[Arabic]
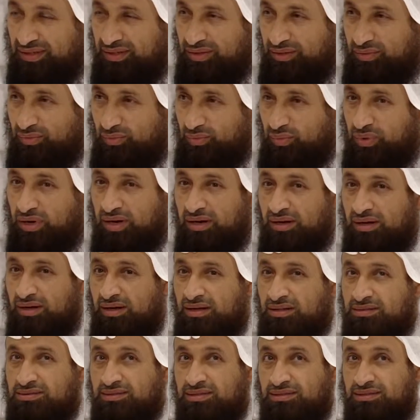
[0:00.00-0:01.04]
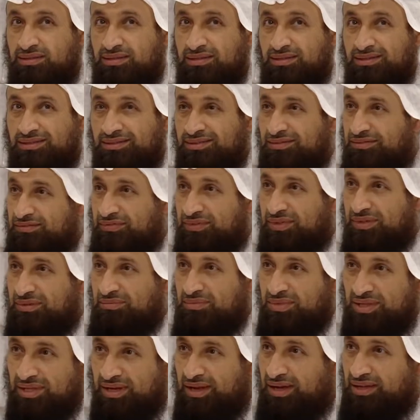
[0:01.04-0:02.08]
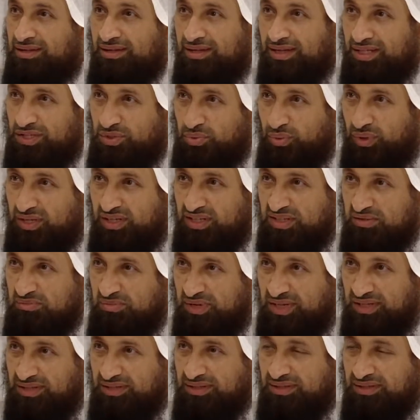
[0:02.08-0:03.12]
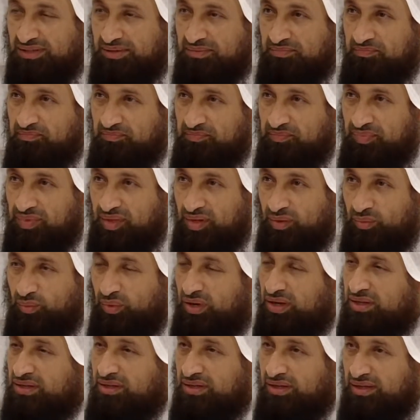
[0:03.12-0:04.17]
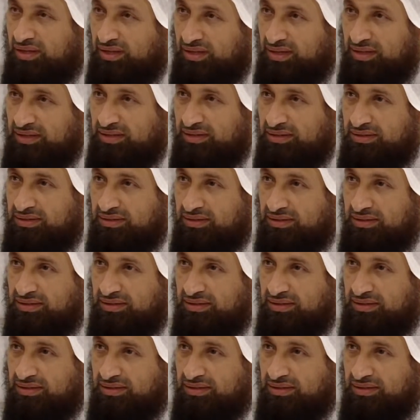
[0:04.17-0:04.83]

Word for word: وخاصة في مثل هذه الأجواء الإيمانية وهذه الليالي